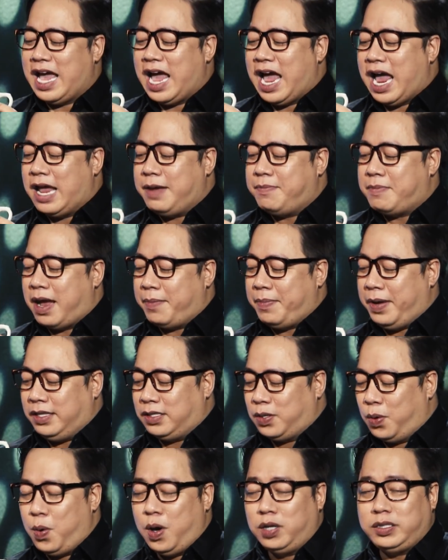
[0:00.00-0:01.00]
ai mà bị
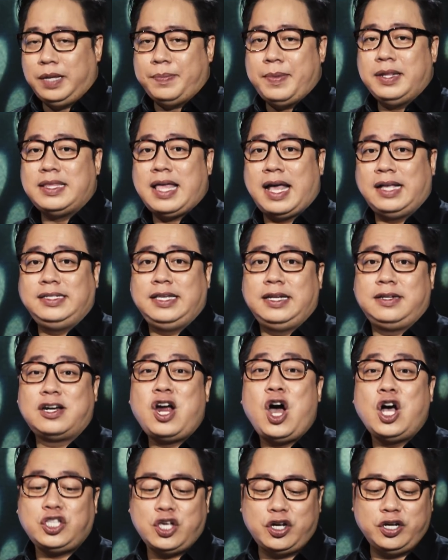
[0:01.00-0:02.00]
thua thì bên thắng sẽ
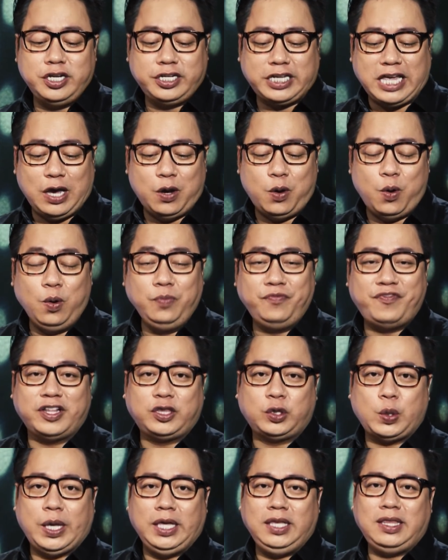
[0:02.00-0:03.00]
rót cho người kia uống và
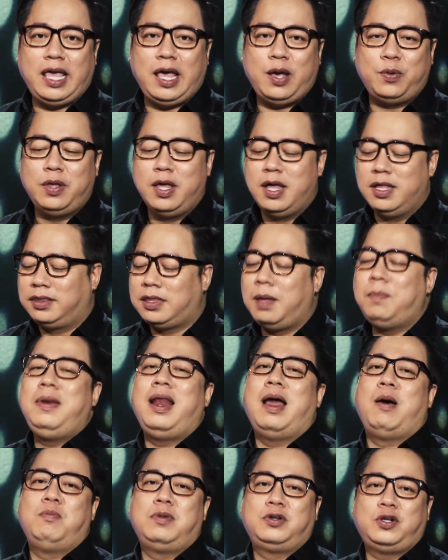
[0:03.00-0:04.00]
tùy theo tấm
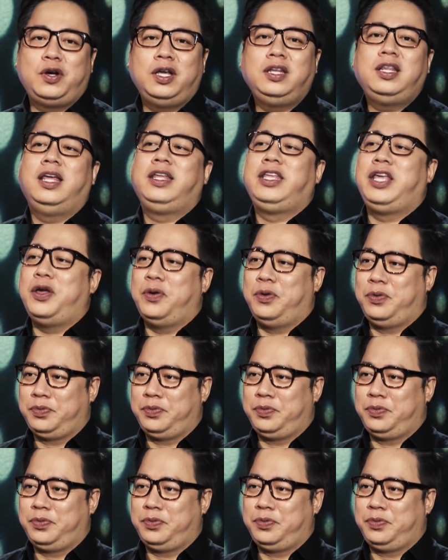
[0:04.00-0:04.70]
lòng mà rót ít hay nhiều